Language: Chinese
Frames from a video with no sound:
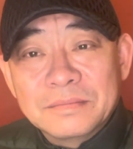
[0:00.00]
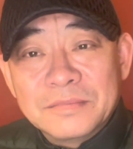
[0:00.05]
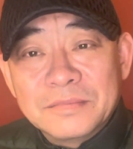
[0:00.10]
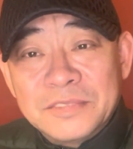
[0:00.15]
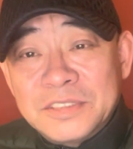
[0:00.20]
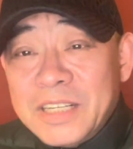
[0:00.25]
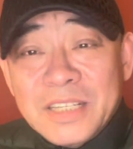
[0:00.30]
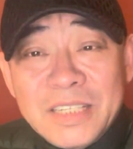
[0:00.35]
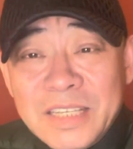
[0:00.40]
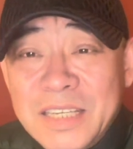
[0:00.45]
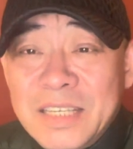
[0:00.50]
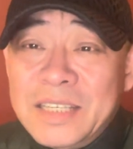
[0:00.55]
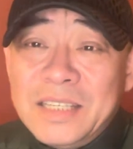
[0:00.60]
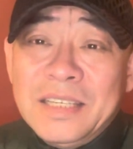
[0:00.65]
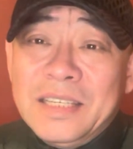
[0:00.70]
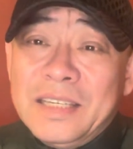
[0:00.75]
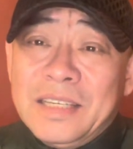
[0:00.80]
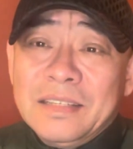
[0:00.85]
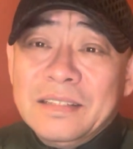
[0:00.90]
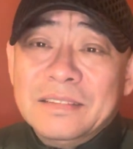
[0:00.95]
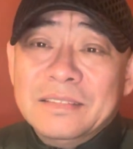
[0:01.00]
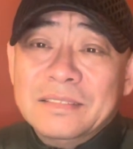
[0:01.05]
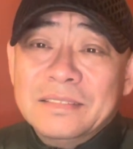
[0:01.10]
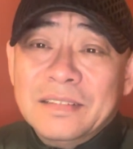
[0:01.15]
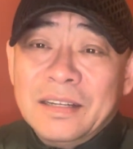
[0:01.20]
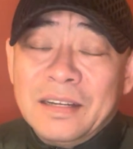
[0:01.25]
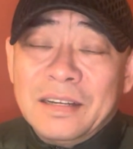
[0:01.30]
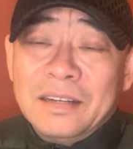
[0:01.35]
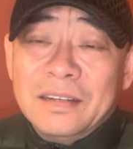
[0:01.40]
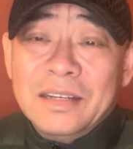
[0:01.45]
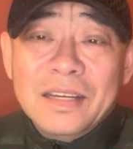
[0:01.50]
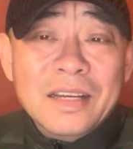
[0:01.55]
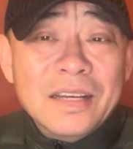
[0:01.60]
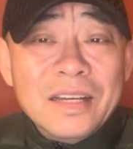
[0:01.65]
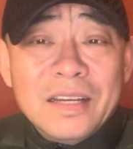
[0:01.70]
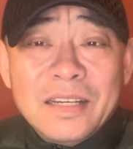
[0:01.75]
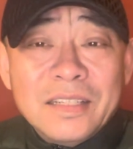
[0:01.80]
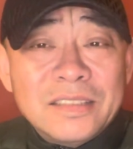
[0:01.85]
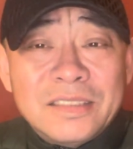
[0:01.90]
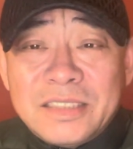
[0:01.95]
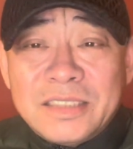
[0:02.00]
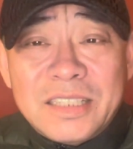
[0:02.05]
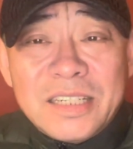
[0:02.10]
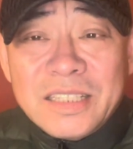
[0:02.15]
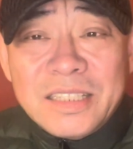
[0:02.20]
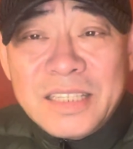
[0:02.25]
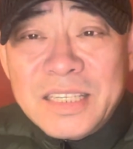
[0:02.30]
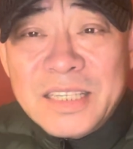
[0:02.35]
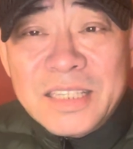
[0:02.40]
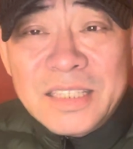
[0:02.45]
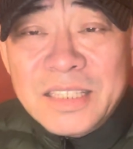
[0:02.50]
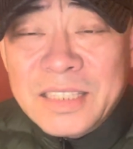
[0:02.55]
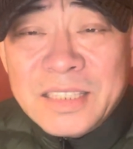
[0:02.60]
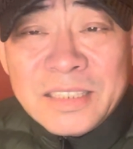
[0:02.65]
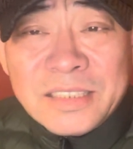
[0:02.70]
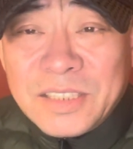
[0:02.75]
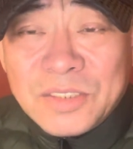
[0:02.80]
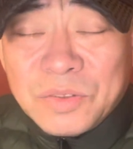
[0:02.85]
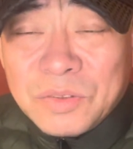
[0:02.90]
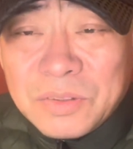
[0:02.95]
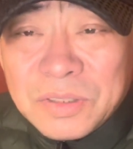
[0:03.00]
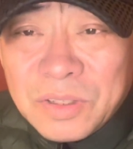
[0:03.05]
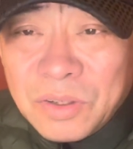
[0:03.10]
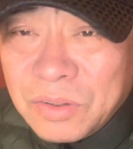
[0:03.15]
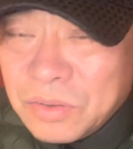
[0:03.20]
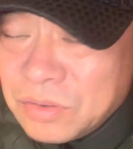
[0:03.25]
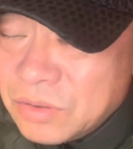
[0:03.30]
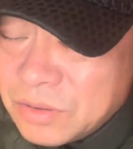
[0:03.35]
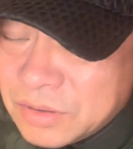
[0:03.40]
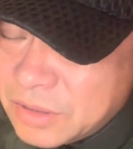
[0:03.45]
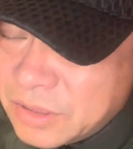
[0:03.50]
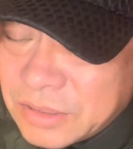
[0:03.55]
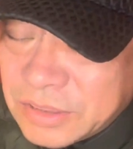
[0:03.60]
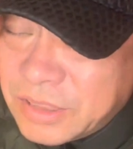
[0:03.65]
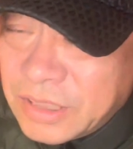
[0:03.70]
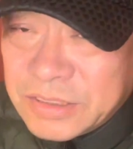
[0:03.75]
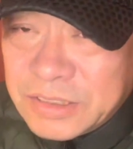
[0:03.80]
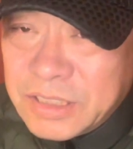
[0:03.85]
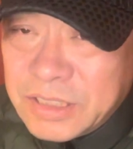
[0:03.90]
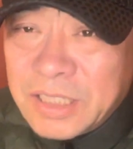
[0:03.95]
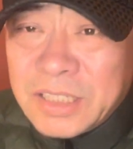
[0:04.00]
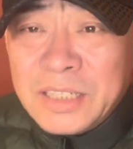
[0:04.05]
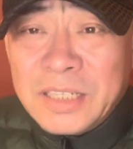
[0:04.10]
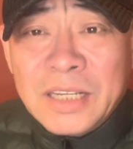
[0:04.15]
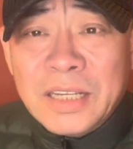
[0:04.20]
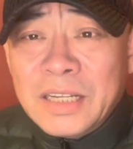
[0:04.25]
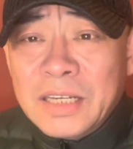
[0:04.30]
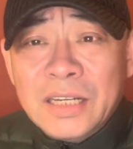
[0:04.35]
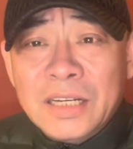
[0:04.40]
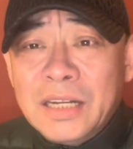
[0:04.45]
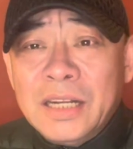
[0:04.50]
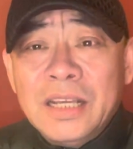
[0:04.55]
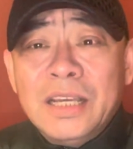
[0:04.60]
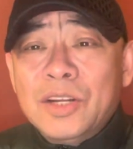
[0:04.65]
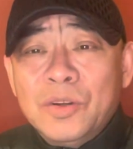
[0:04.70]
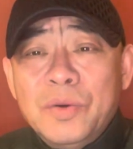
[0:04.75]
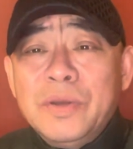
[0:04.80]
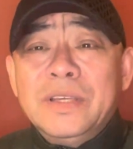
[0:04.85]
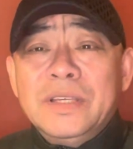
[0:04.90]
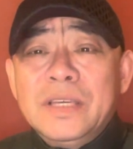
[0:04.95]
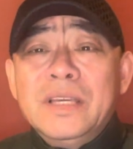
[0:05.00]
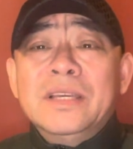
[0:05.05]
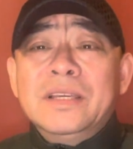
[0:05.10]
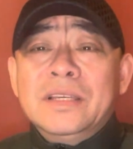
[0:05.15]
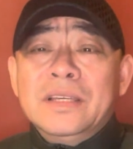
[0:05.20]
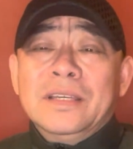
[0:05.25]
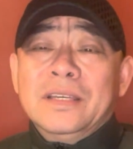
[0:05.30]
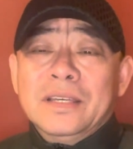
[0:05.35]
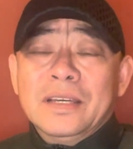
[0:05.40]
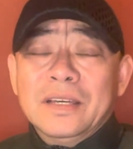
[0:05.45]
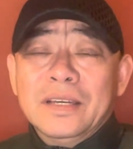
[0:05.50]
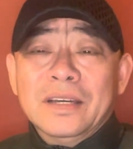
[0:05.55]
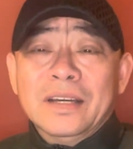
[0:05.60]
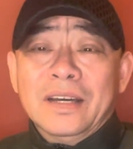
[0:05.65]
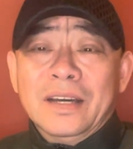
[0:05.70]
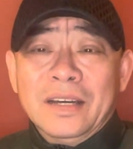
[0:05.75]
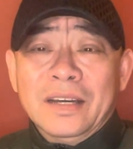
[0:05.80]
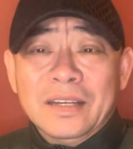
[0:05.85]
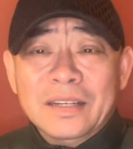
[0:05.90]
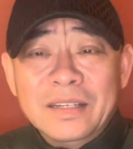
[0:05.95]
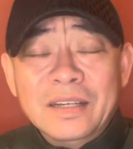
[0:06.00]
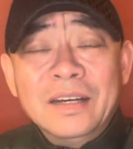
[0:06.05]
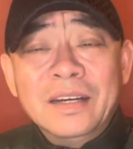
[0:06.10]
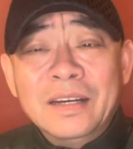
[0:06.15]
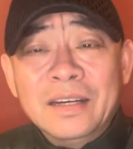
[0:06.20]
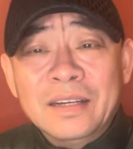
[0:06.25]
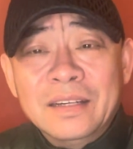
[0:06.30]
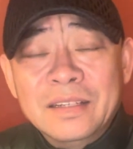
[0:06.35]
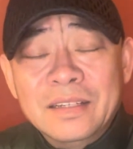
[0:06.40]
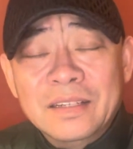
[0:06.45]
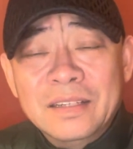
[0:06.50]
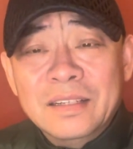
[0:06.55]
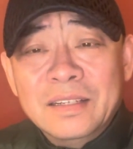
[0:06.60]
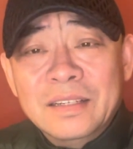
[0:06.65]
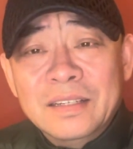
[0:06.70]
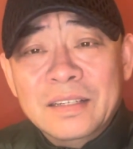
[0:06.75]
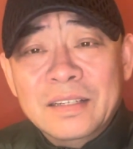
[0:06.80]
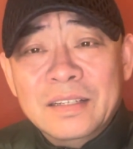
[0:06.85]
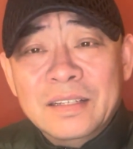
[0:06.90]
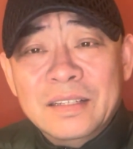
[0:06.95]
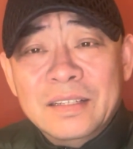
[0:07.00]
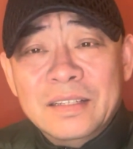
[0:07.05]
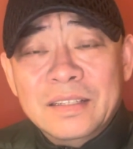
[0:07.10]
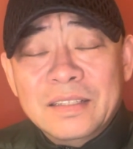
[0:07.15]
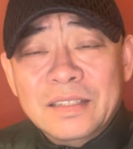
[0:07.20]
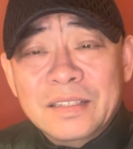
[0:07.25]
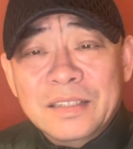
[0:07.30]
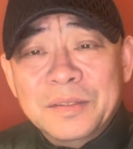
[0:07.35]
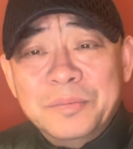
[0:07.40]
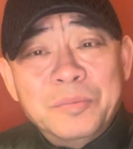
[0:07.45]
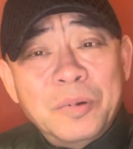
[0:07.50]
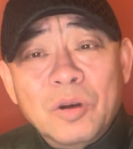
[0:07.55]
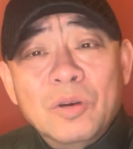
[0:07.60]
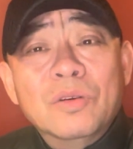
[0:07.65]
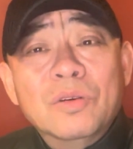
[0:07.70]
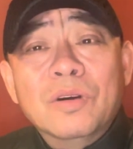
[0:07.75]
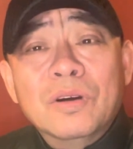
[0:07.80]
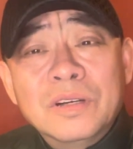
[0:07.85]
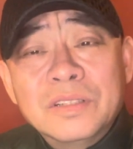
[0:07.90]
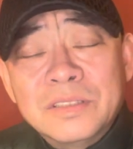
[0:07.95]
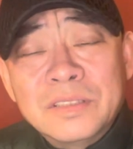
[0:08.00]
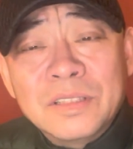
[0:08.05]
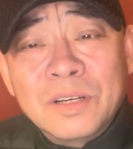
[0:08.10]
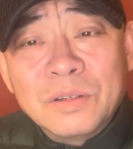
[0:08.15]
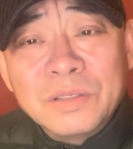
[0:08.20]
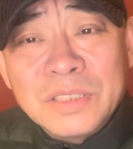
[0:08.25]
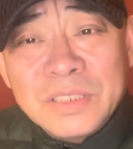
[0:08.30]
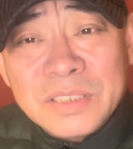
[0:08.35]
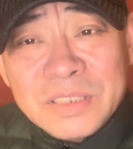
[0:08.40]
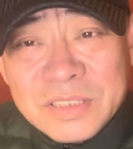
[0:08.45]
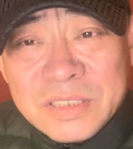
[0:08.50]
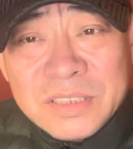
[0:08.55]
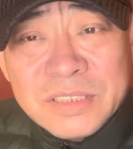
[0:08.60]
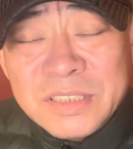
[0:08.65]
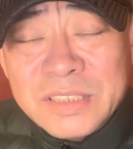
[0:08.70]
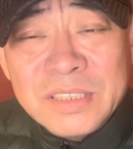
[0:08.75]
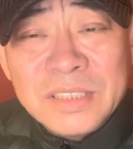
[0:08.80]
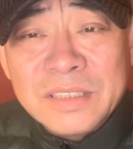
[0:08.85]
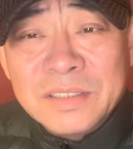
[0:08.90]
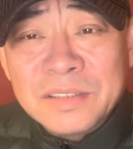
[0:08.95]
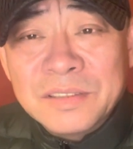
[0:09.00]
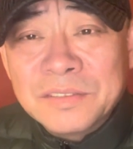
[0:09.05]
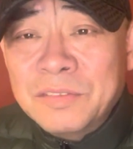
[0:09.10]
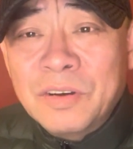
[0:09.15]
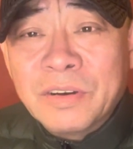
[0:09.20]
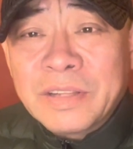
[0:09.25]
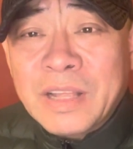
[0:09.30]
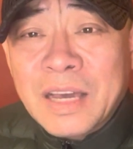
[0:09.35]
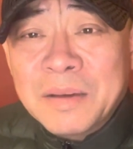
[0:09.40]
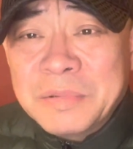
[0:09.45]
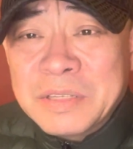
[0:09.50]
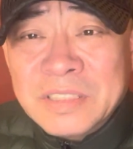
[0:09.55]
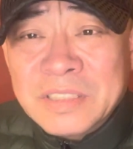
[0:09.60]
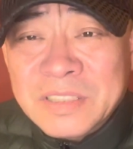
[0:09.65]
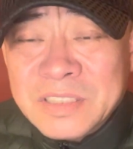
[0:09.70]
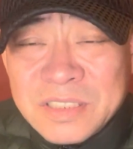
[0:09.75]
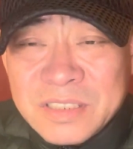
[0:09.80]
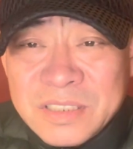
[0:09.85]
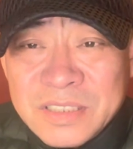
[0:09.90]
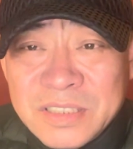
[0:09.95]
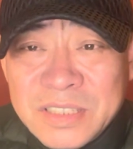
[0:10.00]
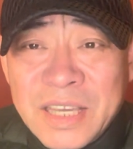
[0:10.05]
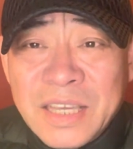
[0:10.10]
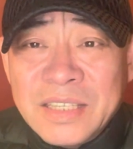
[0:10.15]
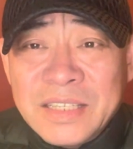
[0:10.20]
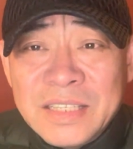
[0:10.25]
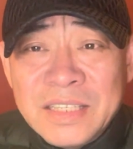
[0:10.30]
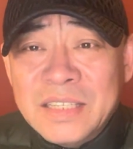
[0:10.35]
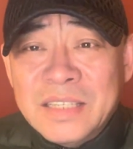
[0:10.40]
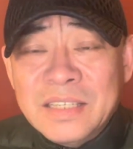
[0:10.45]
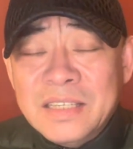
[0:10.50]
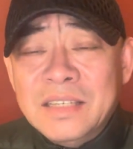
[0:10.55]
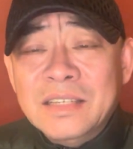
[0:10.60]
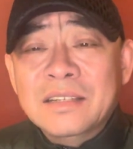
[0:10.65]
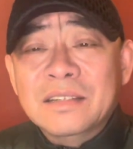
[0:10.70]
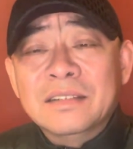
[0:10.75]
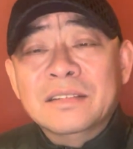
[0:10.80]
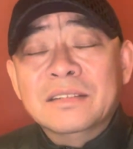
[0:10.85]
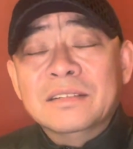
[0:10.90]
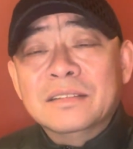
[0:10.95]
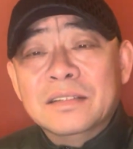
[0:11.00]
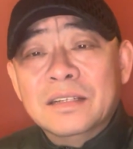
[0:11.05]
这意义啊，这意义，这种这这这理理论意义啊啊，包括日后的实际，文化大革命的实践意义啊，